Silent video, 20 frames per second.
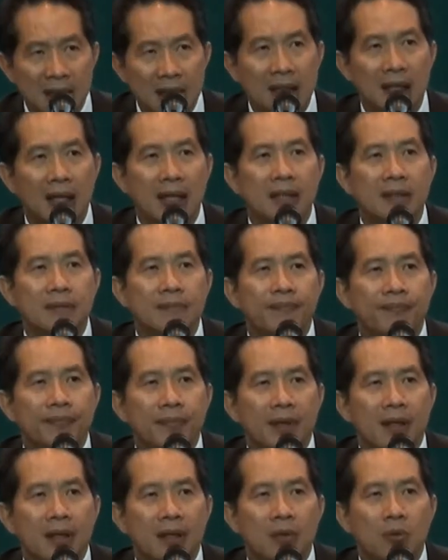จะเหนื่อย
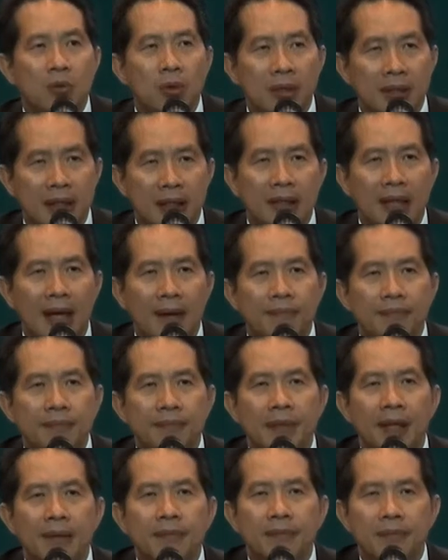ควรจะ
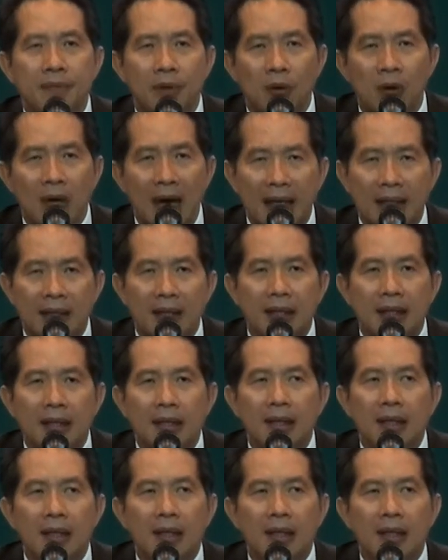ทำในโอกาสที่